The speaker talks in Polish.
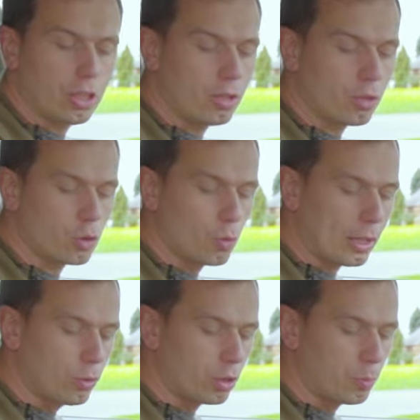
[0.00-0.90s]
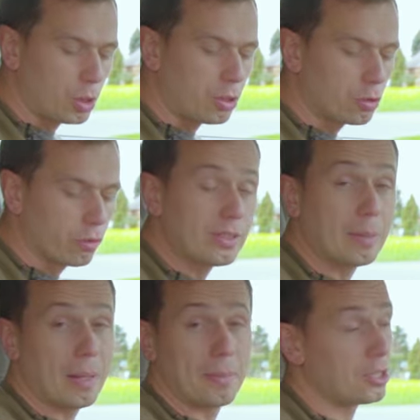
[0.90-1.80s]
się rozkładu tych przycisków
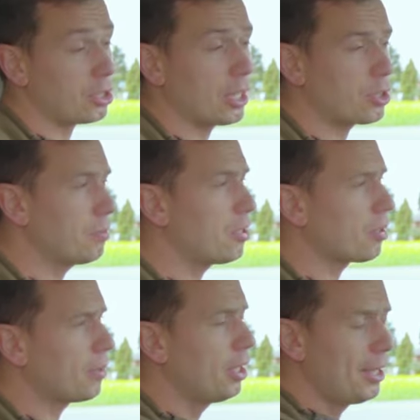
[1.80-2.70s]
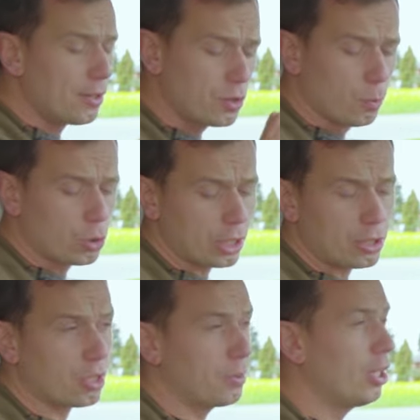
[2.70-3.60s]
na pamięć, inaczej będziemy
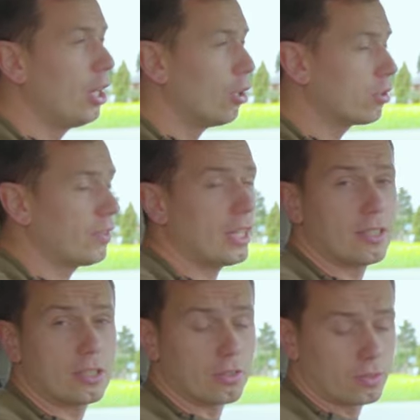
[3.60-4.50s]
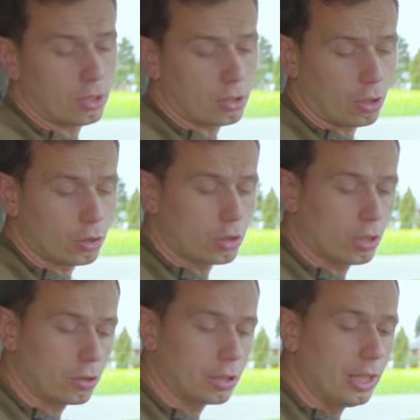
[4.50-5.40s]
zmuszeni, żeby odwracać wzrok od
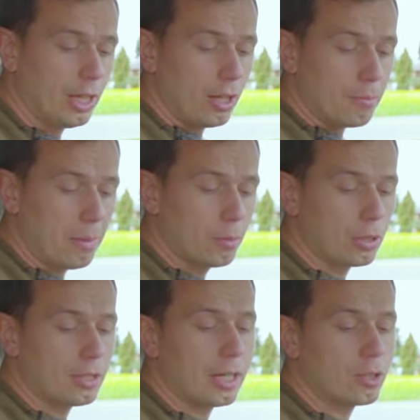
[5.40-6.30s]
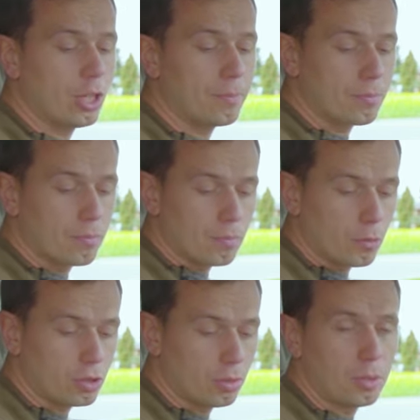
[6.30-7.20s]
drogi. Mamy tutaj także
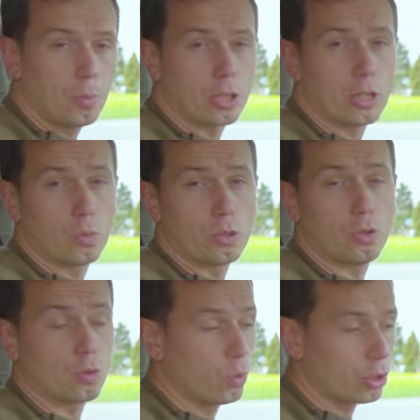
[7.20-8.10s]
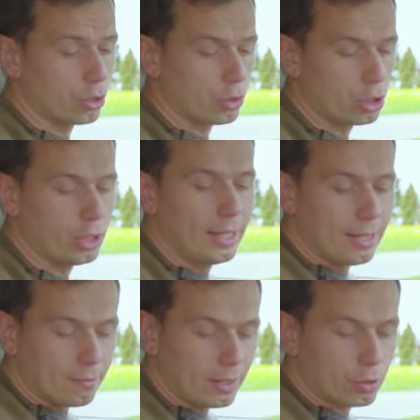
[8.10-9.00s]
osobne pokrętło do głośności.
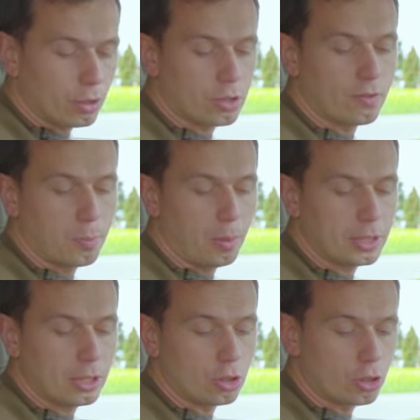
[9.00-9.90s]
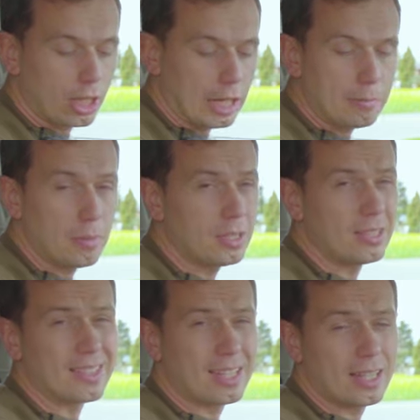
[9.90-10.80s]
Warto jeszcze wspomnieć, że
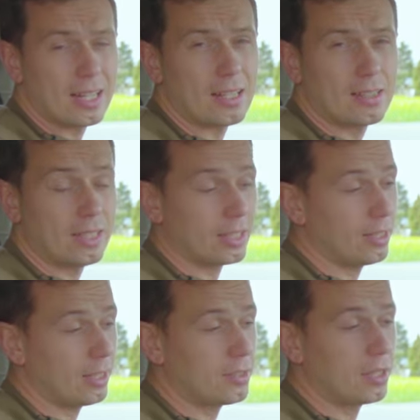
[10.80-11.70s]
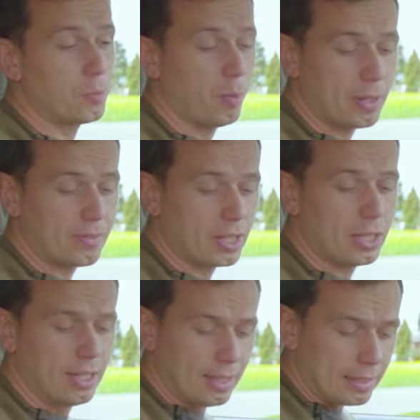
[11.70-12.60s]
MMI z generacji na generację jest
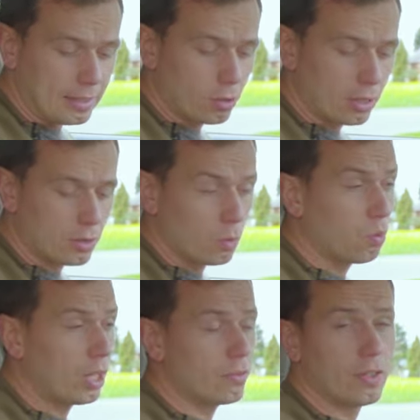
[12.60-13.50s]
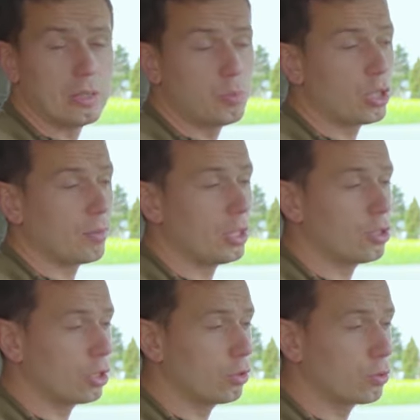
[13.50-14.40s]
poprawiane i coraz łatwiej i przyjemniej
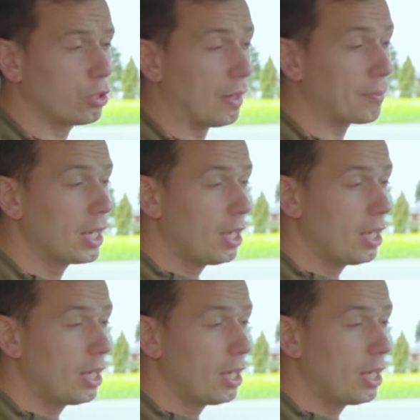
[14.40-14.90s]
się go używam.